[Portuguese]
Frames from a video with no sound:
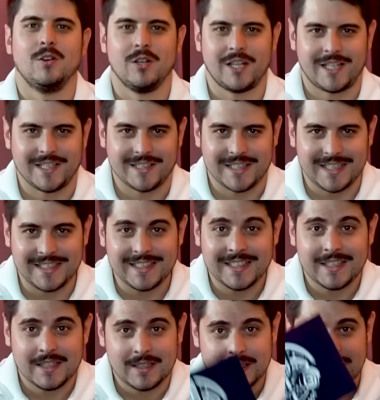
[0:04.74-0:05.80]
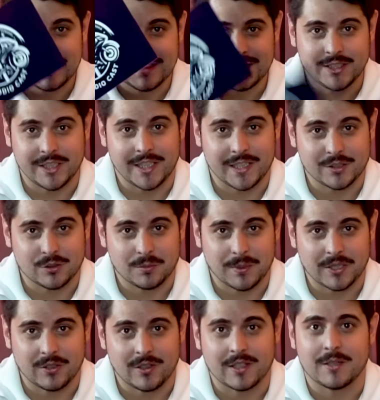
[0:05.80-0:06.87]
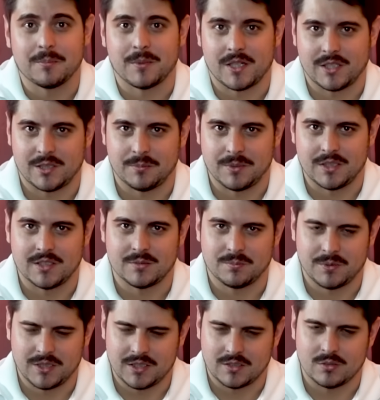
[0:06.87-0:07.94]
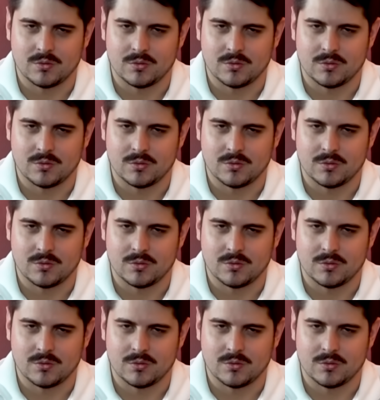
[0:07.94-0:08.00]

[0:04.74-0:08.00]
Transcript: Olá, que tal? Direto do paddock pré-GP da Espanha,